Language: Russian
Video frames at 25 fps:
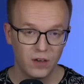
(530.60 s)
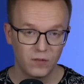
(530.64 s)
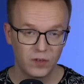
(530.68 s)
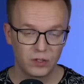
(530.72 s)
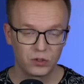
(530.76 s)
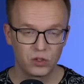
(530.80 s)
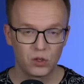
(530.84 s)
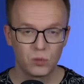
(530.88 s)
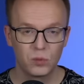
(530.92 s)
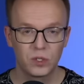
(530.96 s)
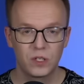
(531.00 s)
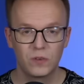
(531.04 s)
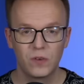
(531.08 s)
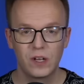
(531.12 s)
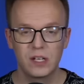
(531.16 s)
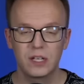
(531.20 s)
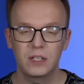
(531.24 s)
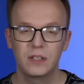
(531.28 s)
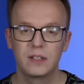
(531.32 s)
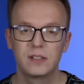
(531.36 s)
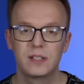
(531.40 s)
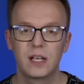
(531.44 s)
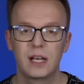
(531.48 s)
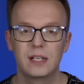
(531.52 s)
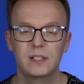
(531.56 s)
в котором
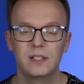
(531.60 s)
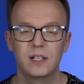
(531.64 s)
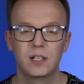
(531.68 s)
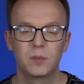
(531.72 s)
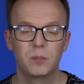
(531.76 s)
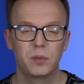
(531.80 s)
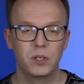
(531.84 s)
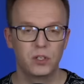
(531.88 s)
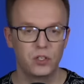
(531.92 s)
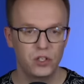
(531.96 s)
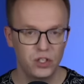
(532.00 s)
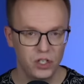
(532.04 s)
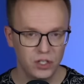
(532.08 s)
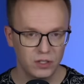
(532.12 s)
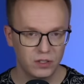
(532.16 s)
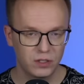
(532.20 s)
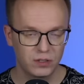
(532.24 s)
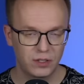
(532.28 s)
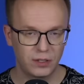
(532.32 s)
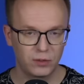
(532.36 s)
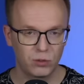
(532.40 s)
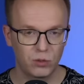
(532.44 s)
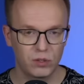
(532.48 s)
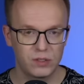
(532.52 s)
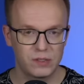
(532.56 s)
говорилось о тех причинах,
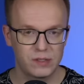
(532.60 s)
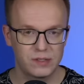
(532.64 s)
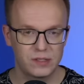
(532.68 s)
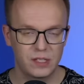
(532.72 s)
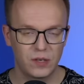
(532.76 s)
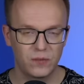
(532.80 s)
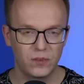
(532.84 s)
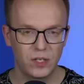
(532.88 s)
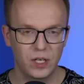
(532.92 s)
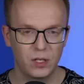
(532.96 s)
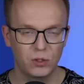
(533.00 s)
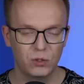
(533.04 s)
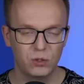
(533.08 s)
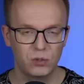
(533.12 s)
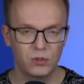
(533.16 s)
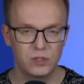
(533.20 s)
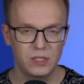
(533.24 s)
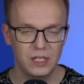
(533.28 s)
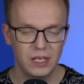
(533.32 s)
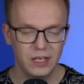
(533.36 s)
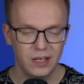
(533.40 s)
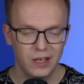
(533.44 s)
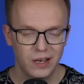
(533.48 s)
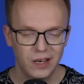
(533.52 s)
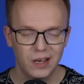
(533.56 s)
которые заставляют
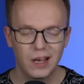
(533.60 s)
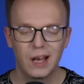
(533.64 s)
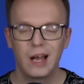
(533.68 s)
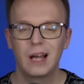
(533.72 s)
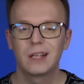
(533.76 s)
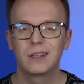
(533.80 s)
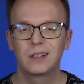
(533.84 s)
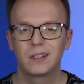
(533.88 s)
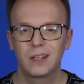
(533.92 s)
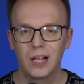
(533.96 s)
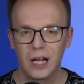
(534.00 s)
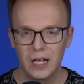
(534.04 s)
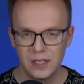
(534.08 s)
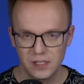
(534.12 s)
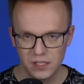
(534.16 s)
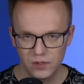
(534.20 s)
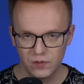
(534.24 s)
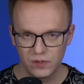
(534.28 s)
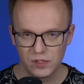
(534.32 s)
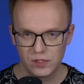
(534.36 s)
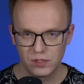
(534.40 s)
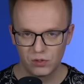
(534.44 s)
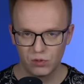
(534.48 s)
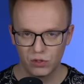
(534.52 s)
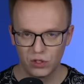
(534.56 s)
людей
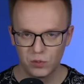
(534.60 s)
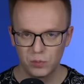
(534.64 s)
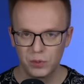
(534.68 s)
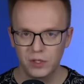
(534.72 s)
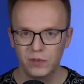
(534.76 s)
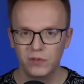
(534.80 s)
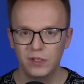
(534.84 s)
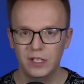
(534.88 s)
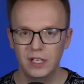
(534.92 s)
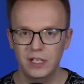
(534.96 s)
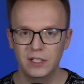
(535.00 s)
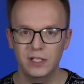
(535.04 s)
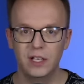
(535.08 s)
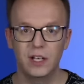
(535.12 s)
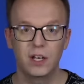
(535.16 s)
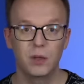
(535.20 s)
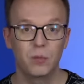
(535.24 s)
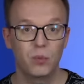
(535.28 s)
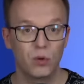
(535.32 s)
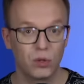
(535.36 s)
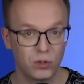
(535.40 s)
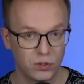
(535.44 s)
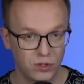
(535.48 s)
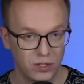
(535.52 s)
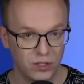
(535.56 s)
отказываться от появления
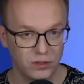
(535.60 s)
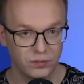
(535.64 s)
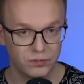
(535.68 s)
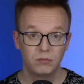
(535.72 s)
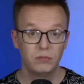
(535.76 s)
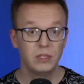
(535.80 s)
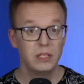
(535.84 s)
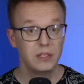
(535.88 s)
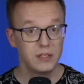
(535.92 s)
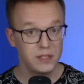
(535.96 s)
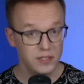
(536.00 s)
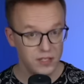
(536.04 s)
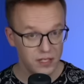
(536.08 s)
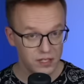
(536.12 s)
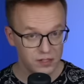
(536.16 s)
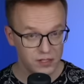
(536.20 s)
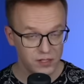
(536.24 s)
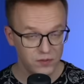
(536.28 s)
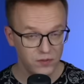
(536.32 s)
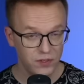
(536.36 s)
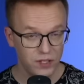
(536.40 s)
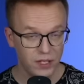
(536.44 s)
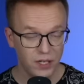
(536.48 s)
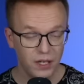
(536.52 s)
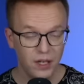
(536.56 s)
ребенка.
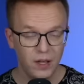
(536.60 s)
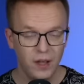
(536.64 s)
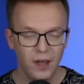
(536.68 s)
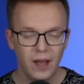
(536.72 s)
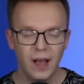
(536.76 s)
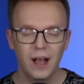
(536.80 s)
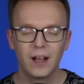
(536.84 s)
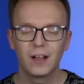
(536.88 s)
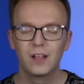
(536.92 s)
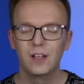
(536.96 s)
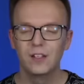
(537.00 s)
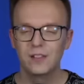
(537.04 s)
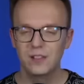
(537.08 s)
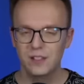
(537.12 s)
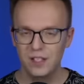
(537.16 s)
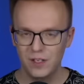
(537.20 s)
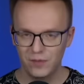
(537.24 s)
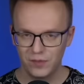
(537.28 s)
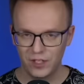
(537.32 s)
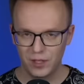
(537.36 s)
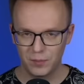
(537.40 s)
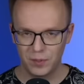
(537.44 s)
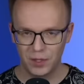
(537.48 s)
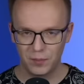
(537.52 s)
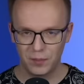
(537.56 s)
Естественно,
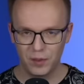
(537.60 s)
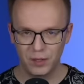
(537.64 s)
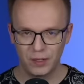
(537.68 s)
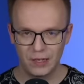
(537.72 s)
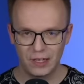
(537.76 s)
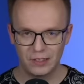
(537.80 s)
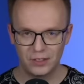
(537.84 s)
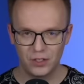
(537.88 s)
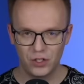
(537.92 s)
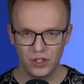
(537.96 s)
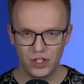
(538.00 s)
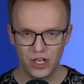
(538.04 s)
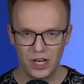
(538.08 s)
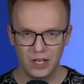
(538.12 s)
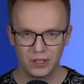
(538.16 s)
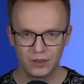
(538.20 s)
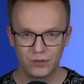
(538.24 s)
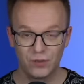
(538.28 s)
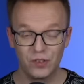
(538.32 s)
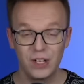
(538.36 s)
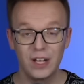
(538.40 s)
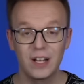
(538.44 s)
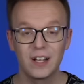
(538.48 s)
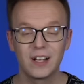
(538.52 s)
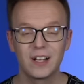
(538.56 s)
агрессивная пропаганда Child
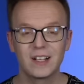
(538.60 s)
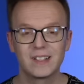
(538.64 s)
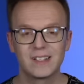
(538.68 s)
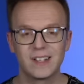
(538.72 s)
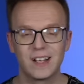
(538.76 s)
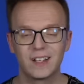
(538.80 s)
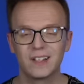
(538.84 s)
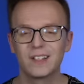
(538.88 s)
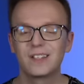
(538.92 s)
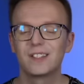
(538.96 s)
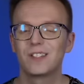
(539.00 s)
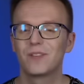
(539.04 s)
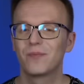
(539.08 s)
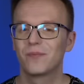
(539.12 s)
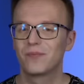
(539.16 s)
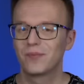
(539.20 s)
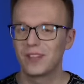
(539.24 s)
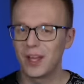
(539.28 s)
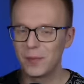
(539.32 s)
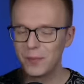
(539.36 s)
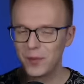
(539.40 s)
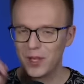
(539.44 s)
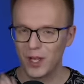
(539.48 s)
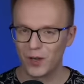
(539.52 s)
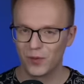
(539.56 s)
Free оказалась
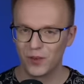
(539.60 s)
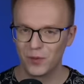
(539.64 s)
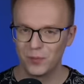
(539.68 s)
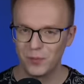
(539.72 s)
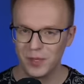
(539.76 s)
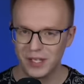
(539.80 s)
на первом